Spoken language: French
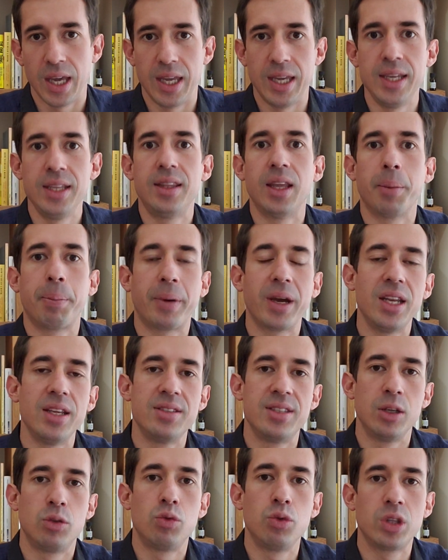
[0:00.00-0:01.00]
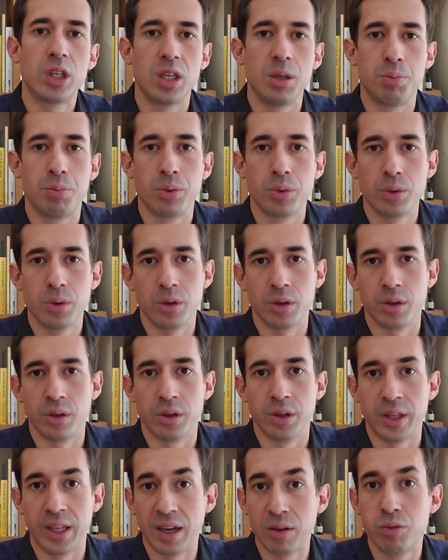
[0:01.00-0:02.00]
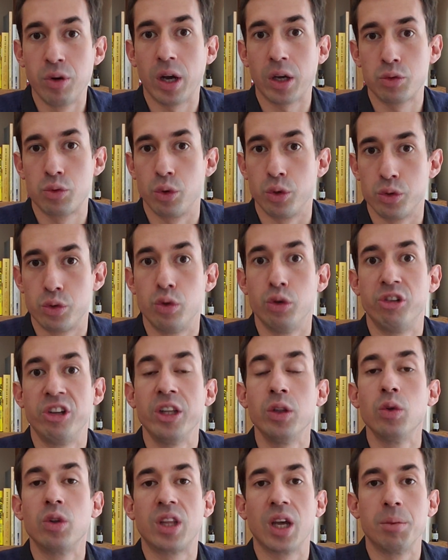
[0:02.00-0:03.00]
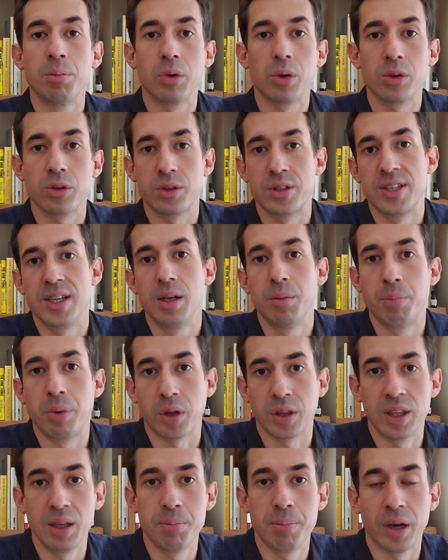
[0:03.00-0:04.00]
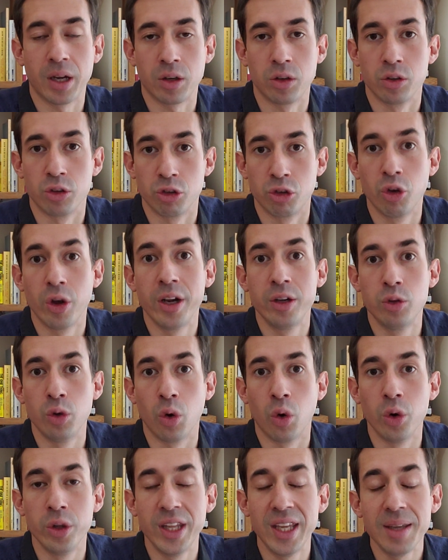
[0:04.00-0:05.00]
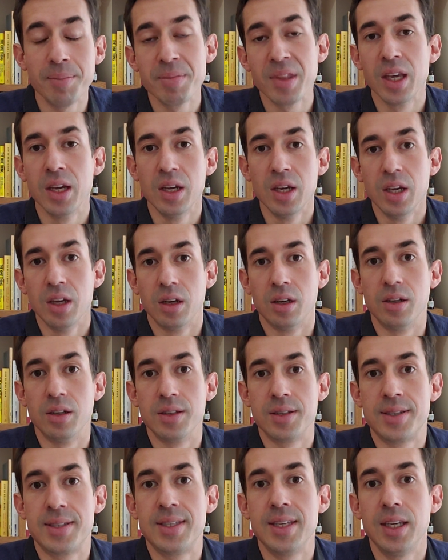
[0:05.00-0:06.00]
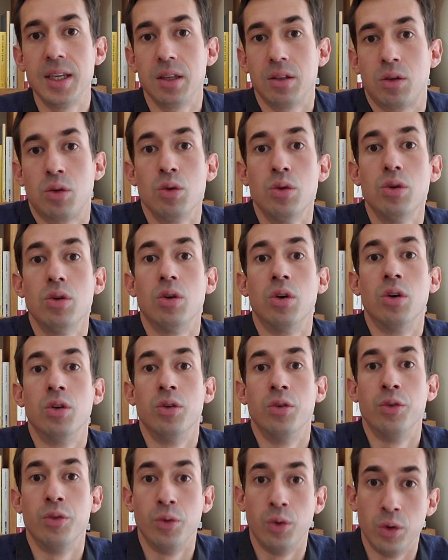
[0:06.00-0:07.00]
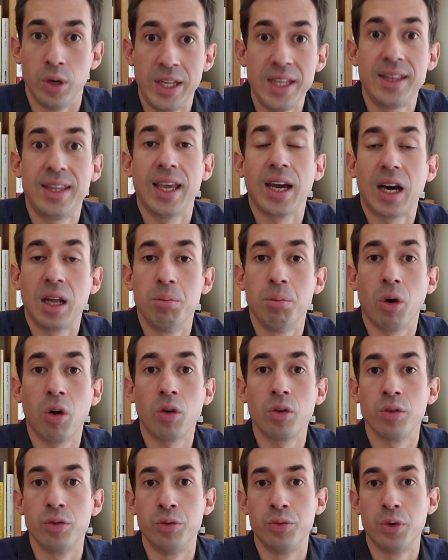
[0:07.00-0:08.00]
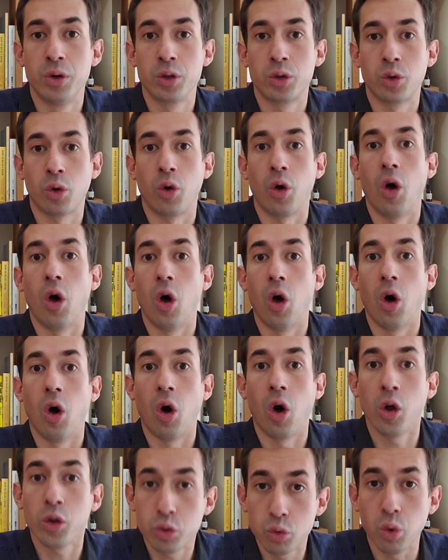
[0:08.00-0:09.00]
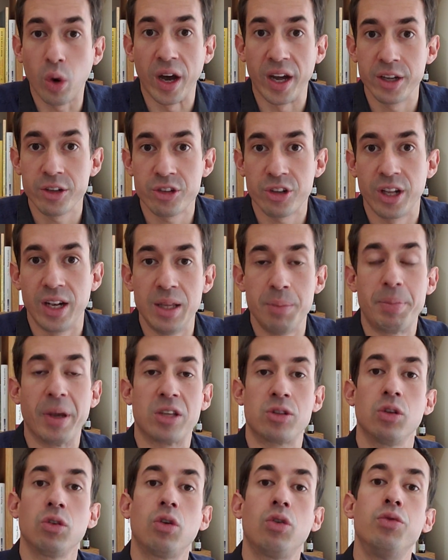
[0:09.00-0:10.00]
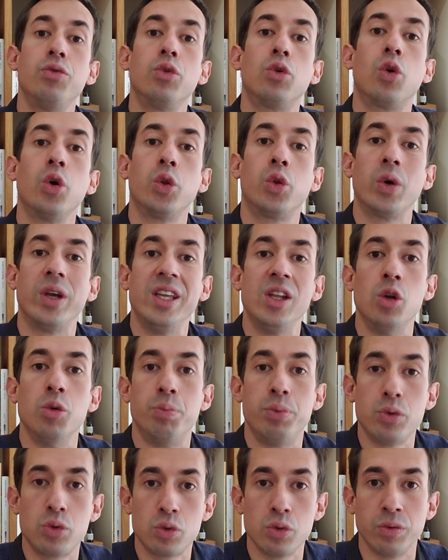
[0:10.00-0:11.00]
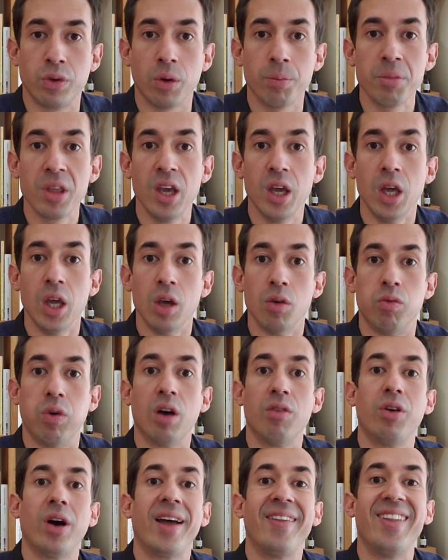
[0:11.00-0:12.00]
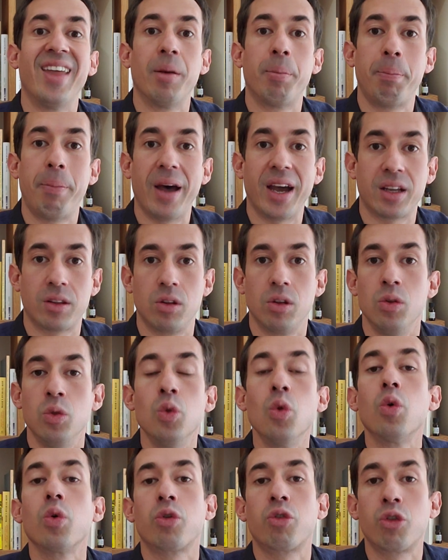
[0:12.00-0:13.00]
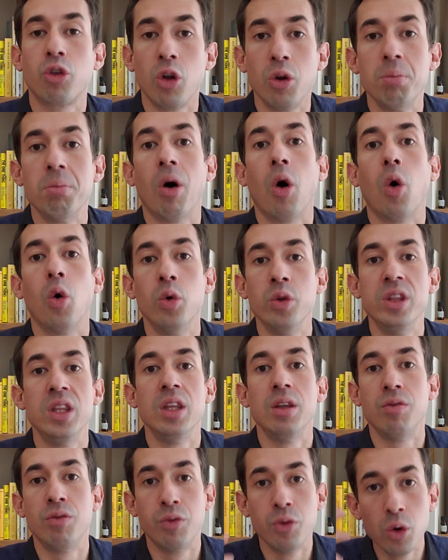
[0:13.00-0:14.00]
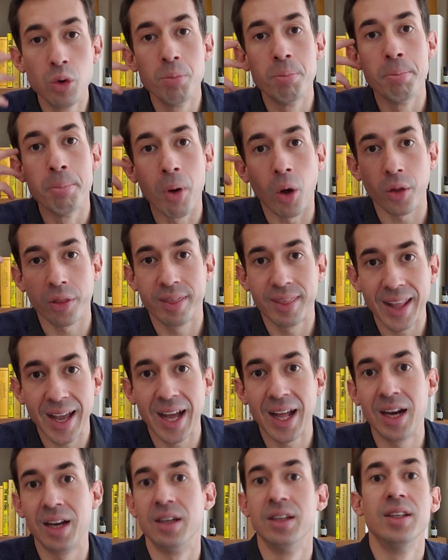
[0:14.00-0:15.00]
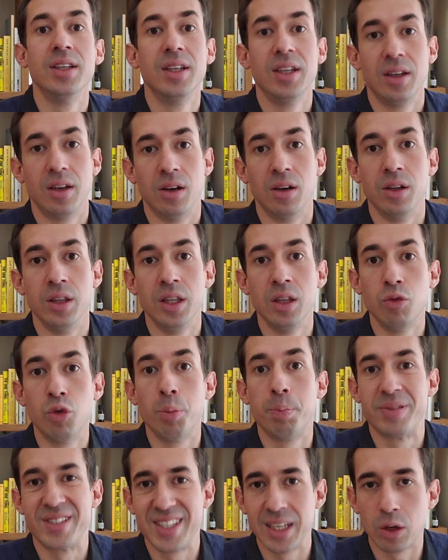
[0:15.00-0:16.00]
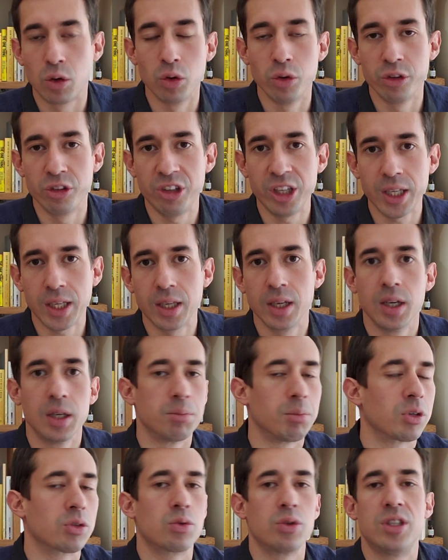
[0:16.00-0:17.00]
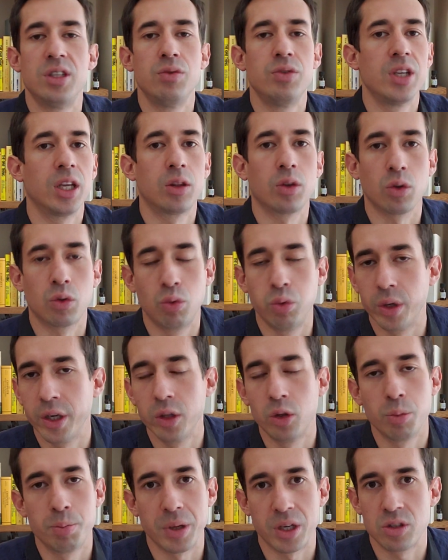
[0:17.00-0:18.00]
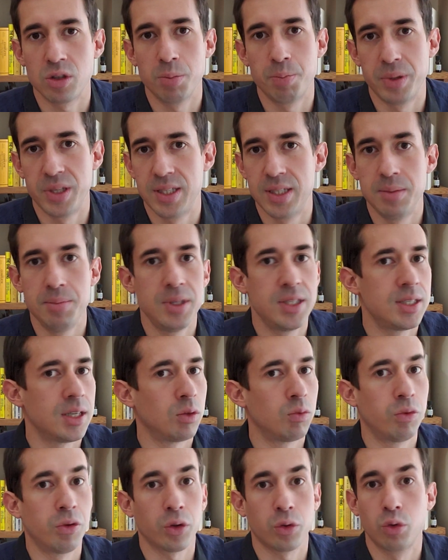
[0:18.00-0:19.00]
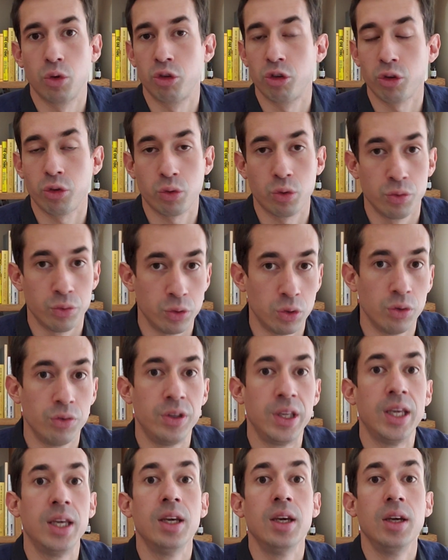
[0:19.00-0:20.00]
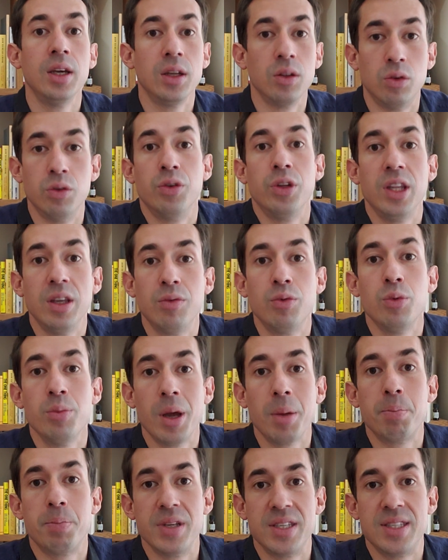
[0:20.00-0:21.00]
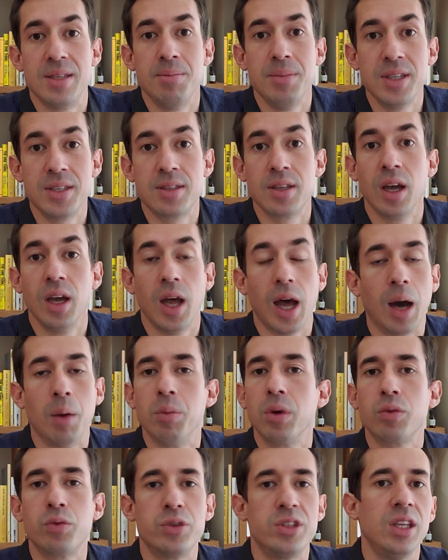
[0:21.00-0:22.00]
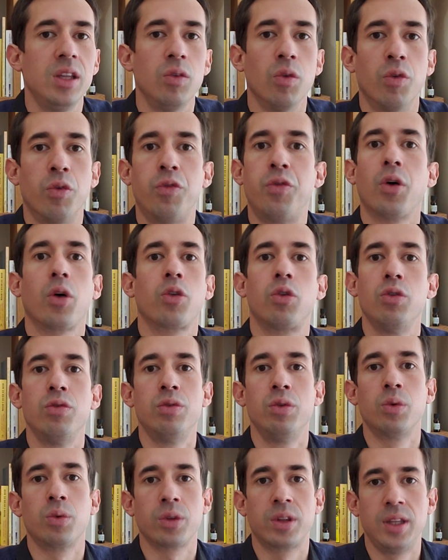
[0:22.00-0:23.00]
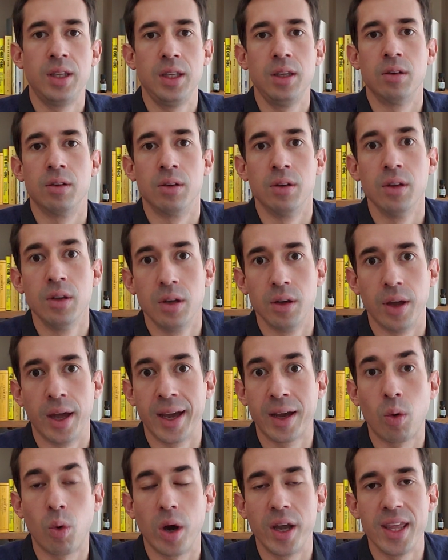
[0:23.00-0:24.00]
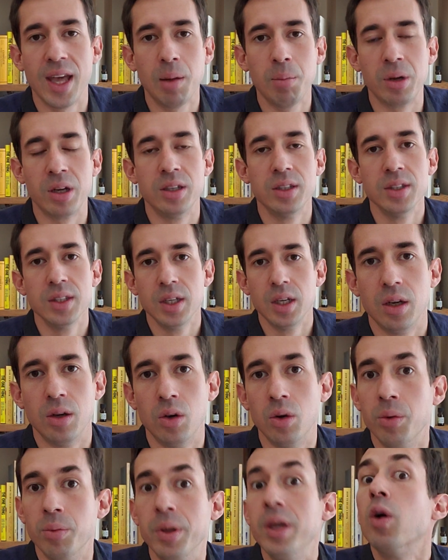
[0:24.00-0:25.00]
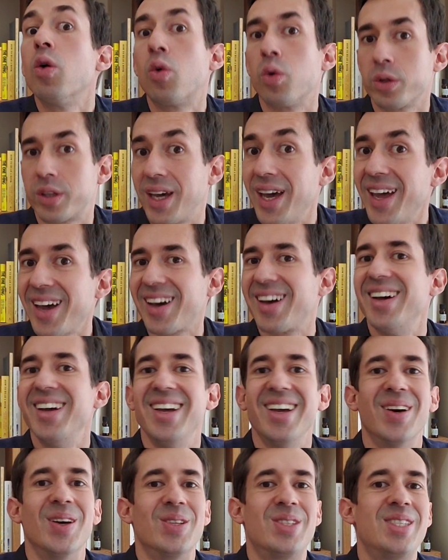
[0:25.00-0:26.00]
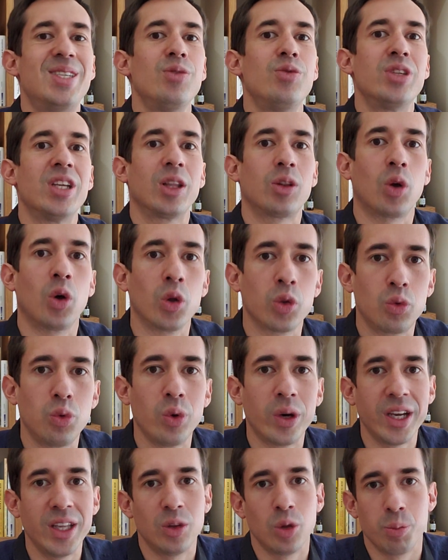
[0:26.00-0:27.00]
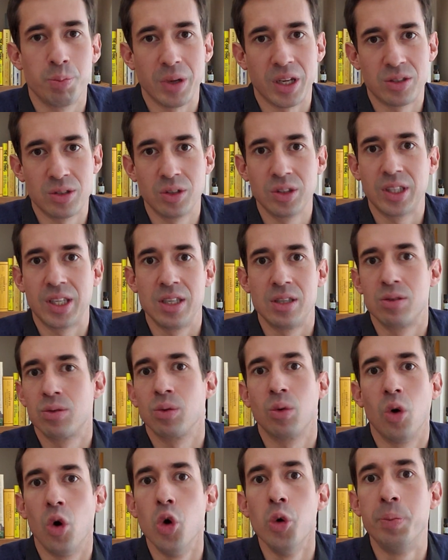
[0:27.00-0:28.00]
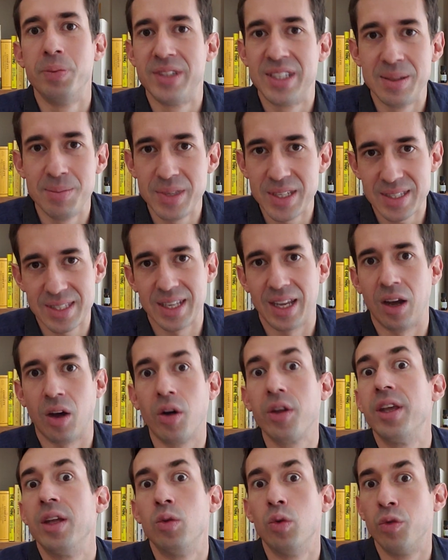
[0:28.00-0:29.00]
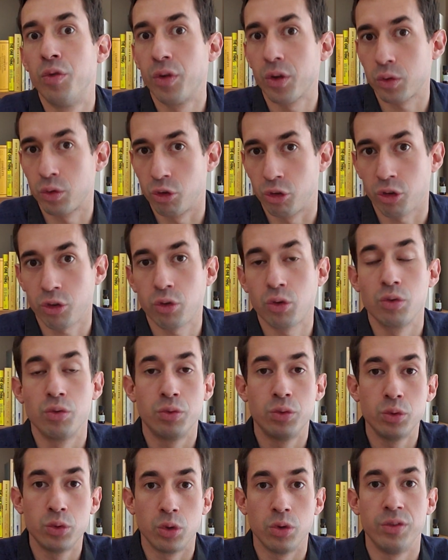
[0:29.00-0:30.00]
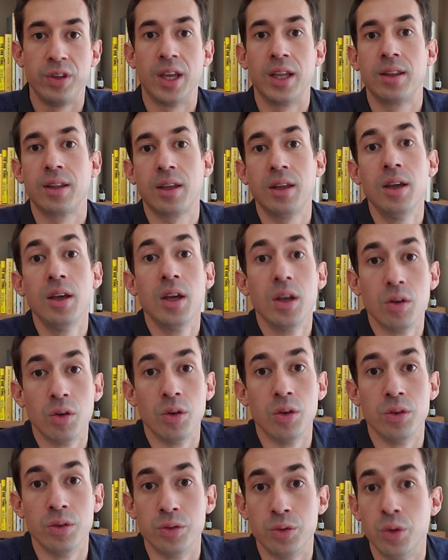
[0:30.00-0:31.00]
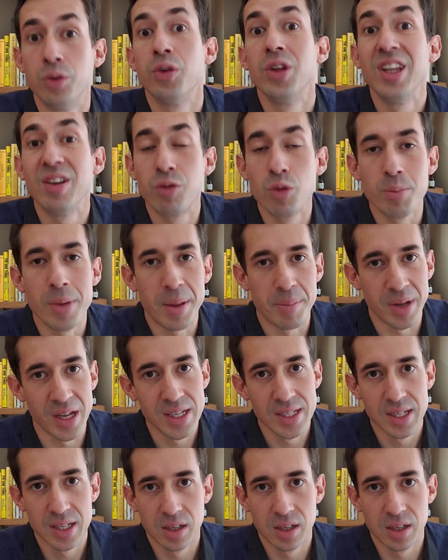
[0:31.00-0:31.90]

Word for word: Et d'après les études qui peut euh, y avoir sur le sujet, notamment celles portées par euh, Joël de Ronet, euh, c'est que littéralement votre entourage, les personnes que vous côtoyez le plus souvent, vont avoir un impact non seulement au niveau mental, au euh, niveau psychologique, parce que si vous êtes entouré de personnes pessimistes, il y a de fortes chances que vous deviez, devenez vous-même pessimiste, à moins que vous ayez une force de volonté euh, incroyable. Euh, et au contraire, si vous êtes entouré de personnes qui sont optimistes, alors il y a de fortes chances que vous devenez vous-même.